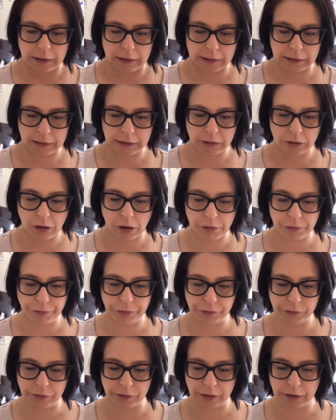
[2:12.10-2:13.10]
Ich
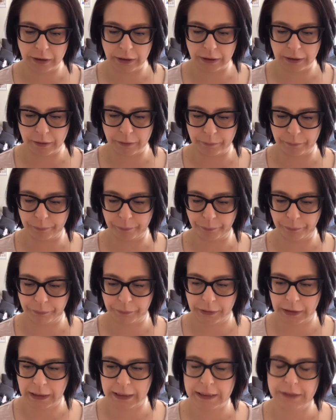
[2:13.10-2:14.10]
hoffe, ähm,
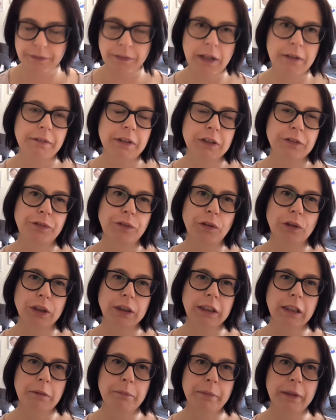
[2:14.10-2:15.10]
es war was für
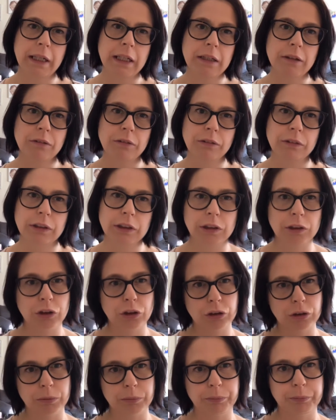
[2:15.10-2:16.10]
euch dabei und ihr
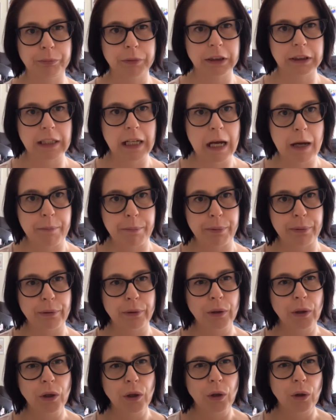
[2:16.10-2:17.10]
stimmt mit ab.
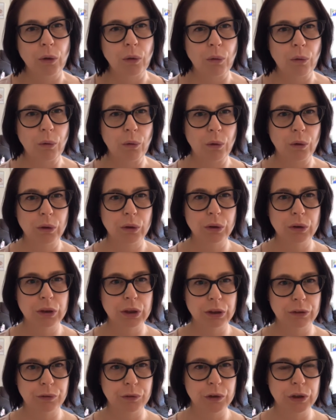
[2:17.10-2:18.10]
Und
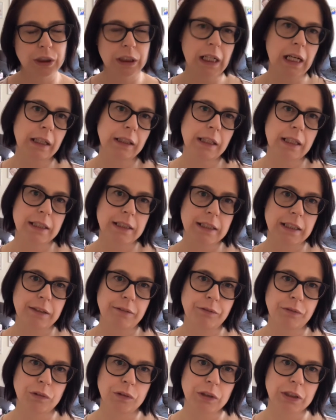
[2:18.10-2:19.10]
ich würde sagen, dann
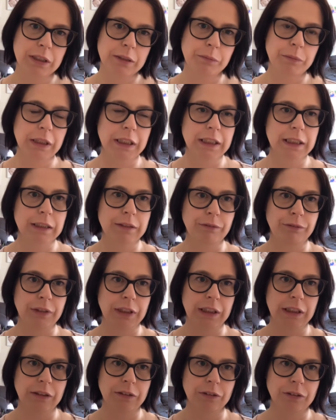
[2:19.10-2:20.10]
sehen wir uns im nächsten
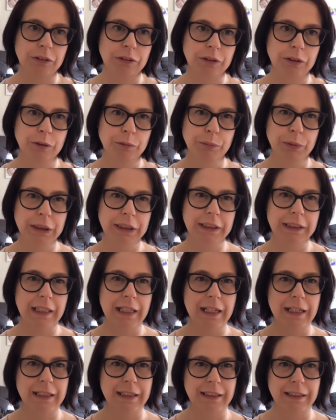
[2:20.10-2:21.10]
Video. Bis
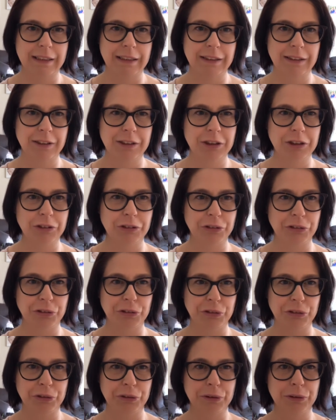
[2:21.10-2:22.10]
dahin,
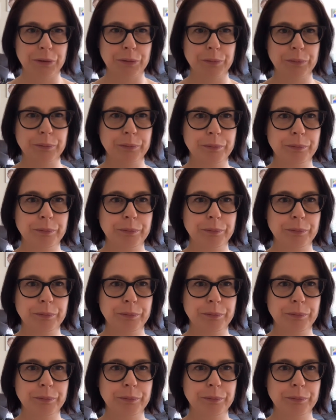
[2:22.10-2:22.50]
tschüss.